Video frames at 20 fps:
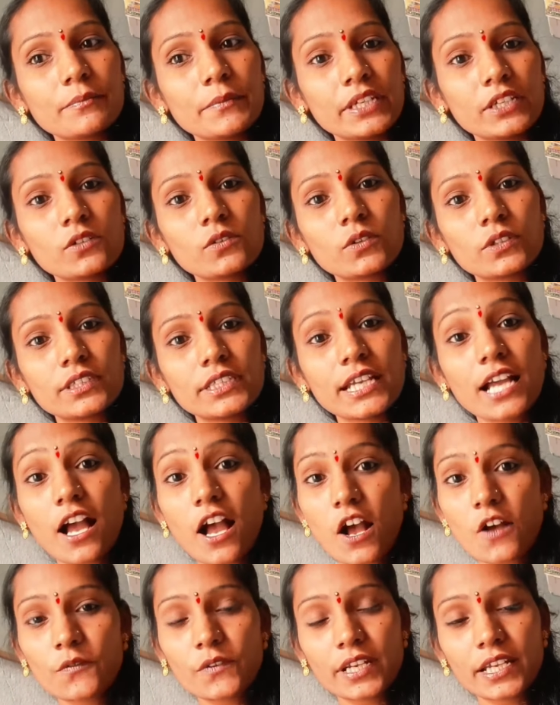మీకు కొద్దిగా
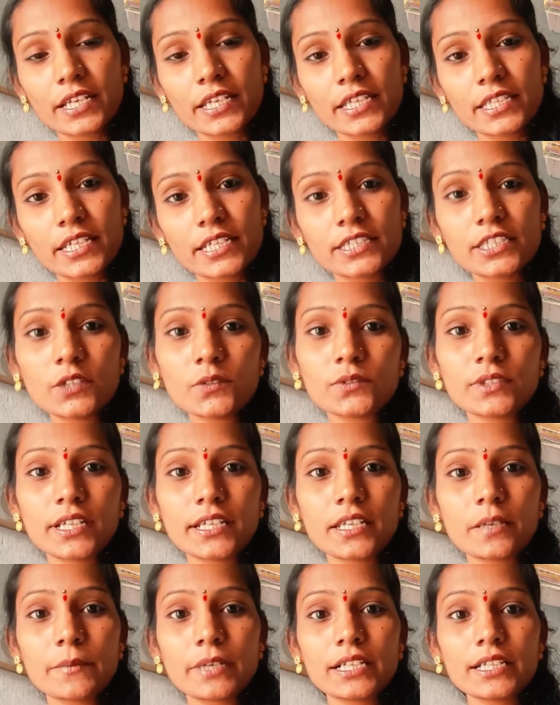ఆఫర్ అనేది అయితే
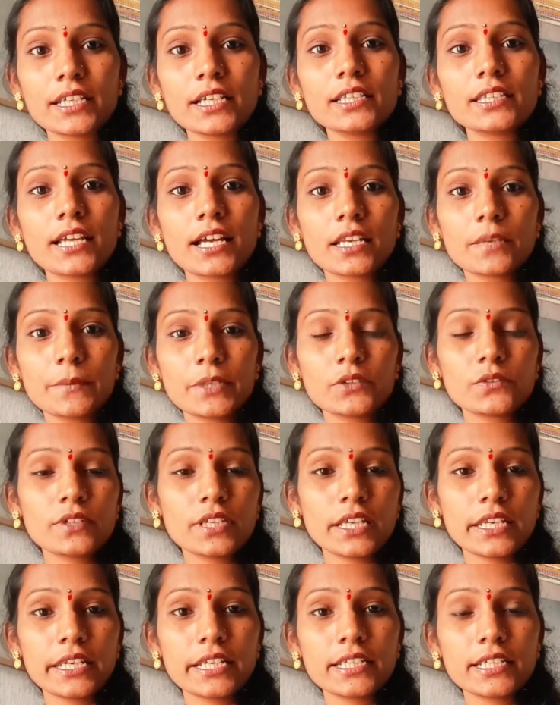ఉందన్నమాట దాని మీద
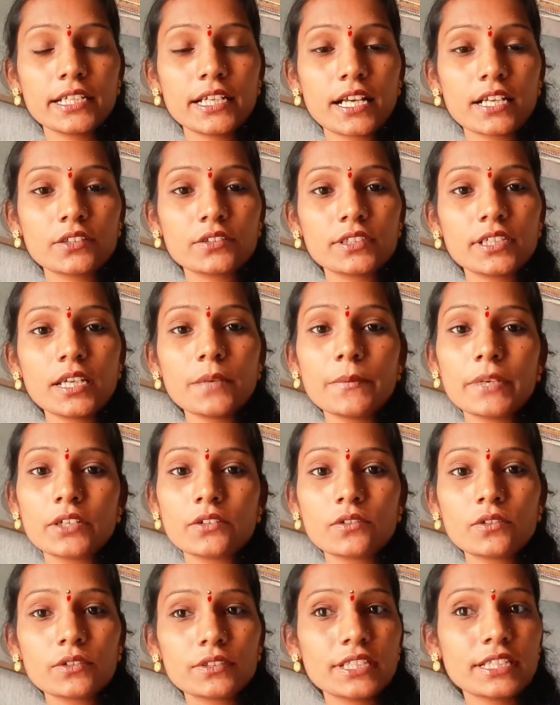ఉన్న రేటు కాకుండా
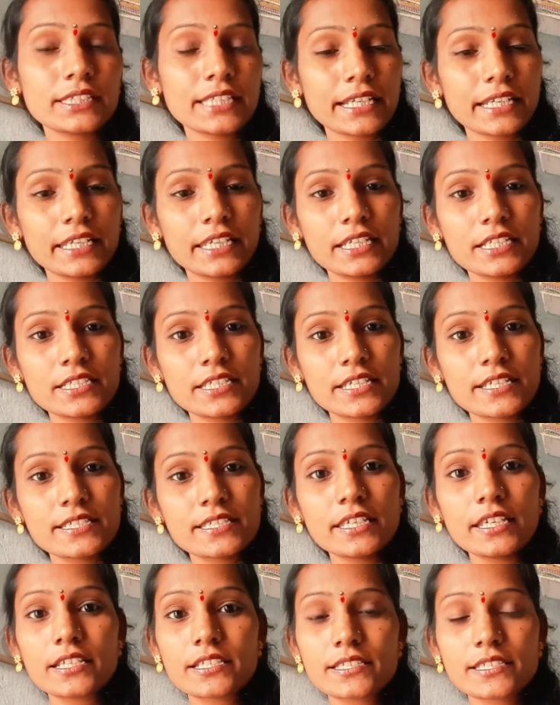మీకు కొద్దిగా
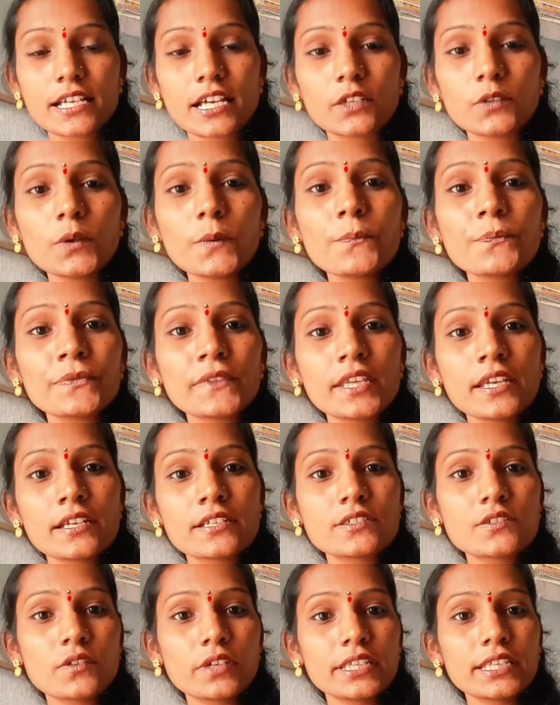తగ్గించేసి ఇస్తారు
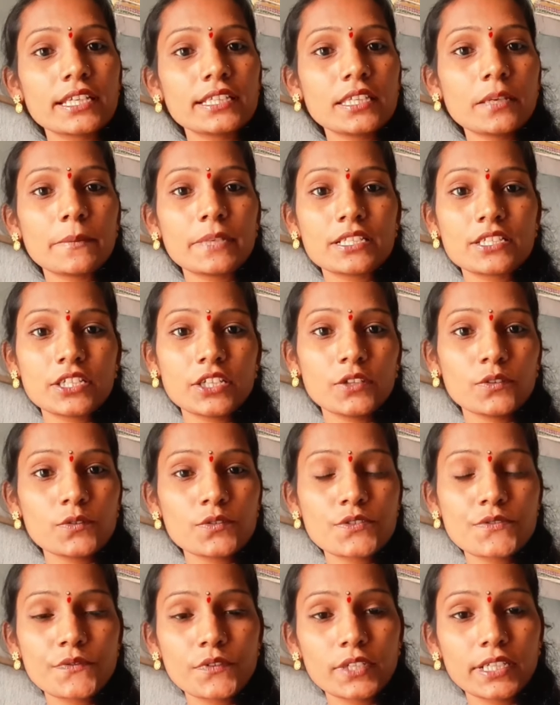సో ఇదైతే మంచి
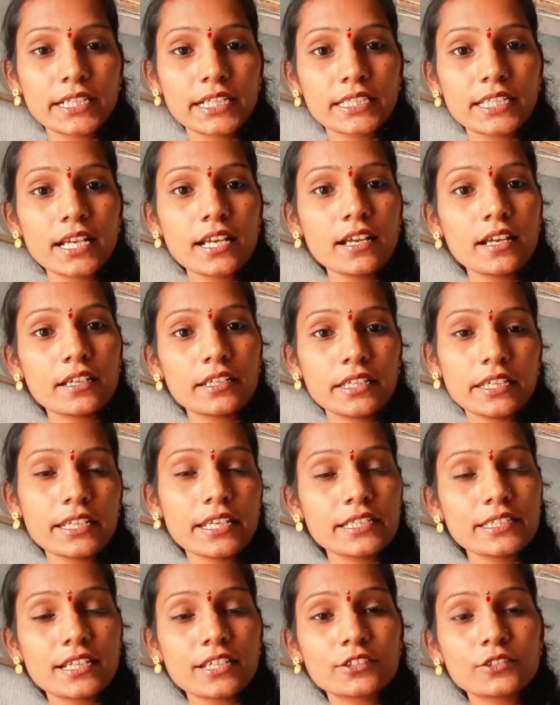యూజ్ఫుల్ కదా
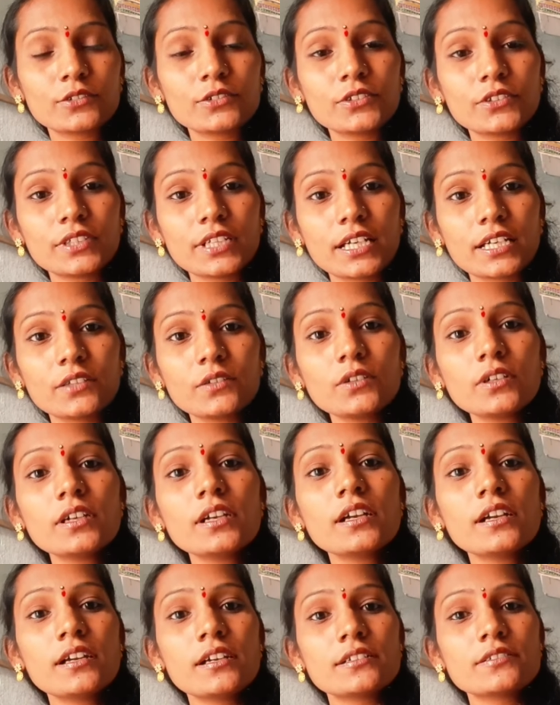నేనైతే అనుకుంటున్నాను
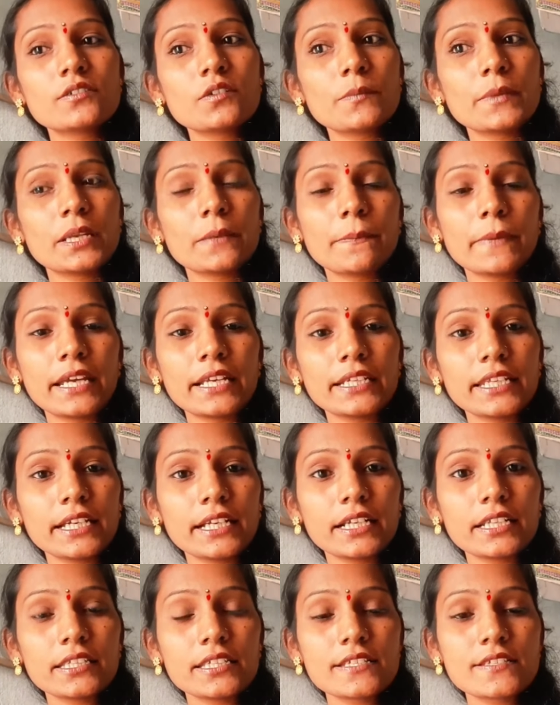సో మనం బయట
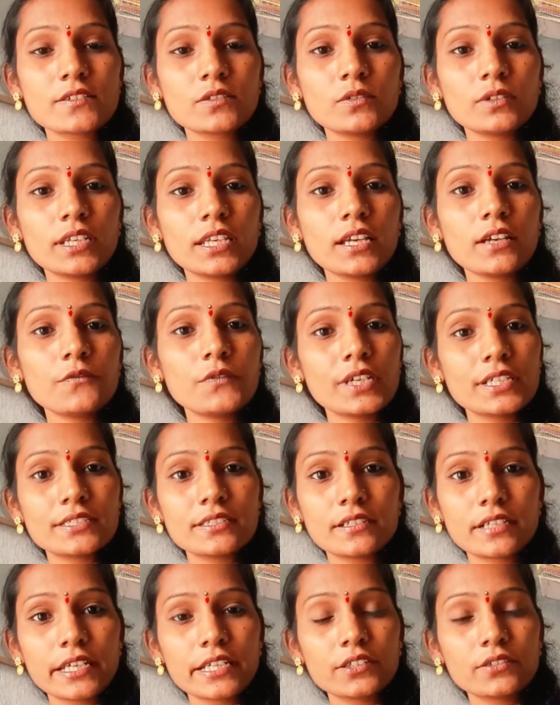ఎక్కడ తీసుకున్నా
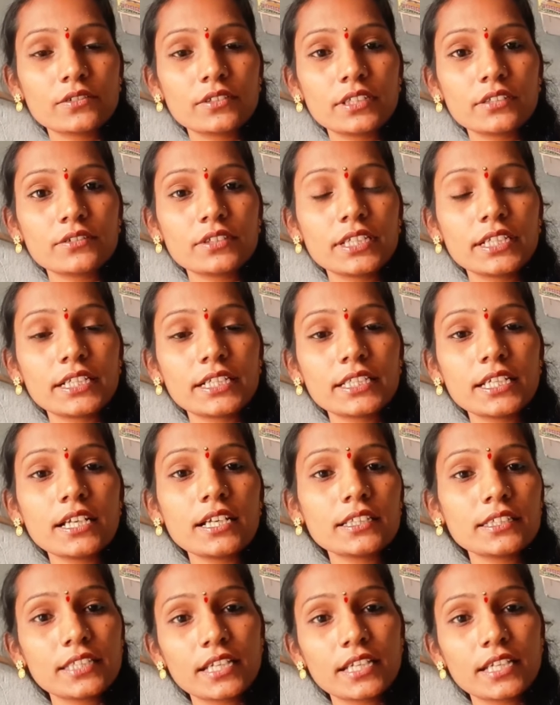ఫిక్స్డ్ రేట్ ఉంటుంది కదా